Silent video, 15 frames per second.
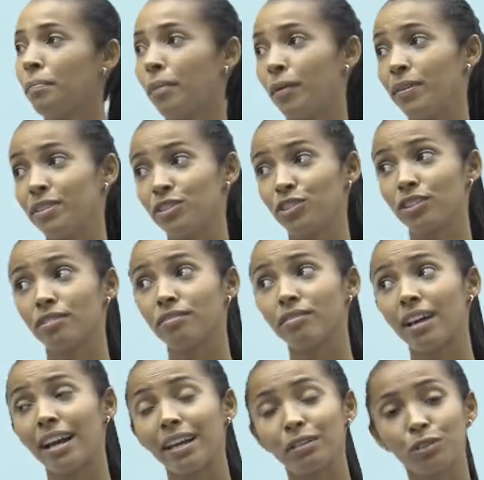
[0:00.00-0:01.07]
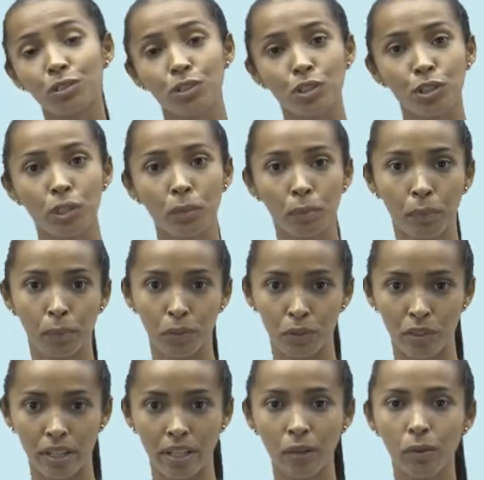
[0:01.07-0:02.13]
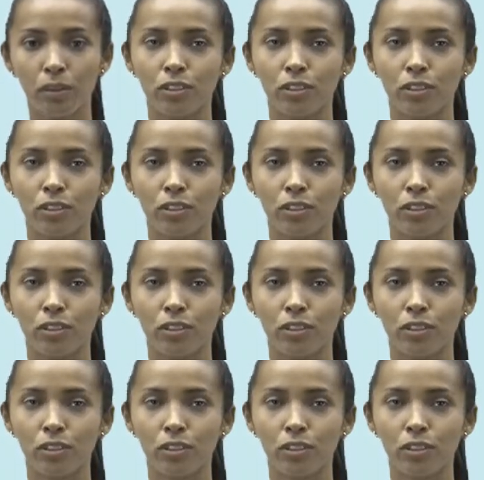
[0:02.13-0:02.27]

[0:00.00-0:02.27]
Bom, existem vários tipos, né?